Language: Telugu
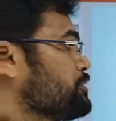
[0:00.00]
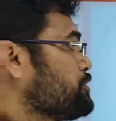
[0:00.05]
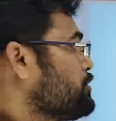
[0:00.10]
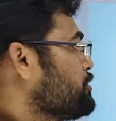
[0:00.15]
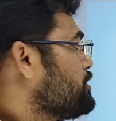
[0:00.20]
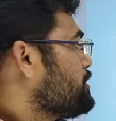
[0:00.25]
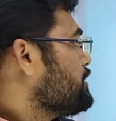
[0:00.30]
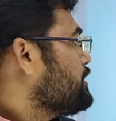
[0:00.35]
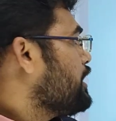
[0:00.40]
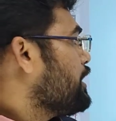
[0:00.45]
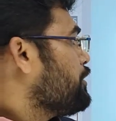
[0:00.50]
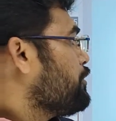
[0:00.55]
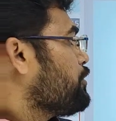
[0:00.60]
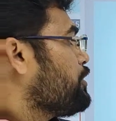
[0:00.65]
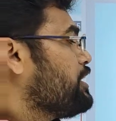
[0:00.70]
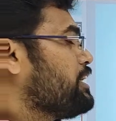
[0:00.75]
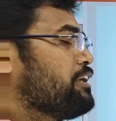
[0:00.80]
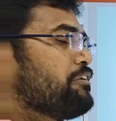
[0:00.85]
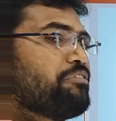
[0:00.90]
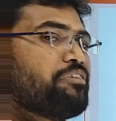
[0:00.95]
ఫస్ట్ వచ్చి ద దాని
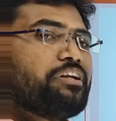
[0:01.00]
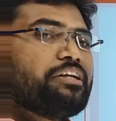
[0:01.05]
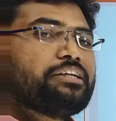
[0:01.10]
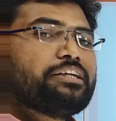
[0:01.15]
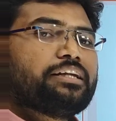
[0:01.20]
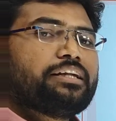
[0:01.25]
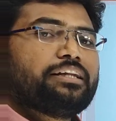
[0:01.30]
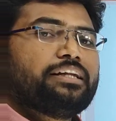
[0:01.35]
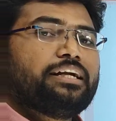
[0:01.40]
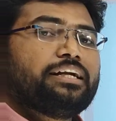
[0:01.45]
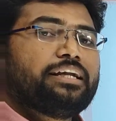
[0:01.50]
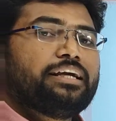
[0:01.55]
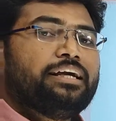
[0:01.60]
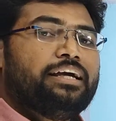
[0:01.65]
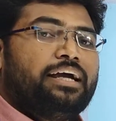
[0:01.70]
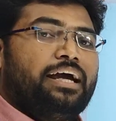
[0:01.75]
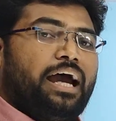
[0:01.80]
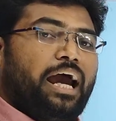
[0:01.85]
యొక్క డెఫినేషన్ ఏంది అంటే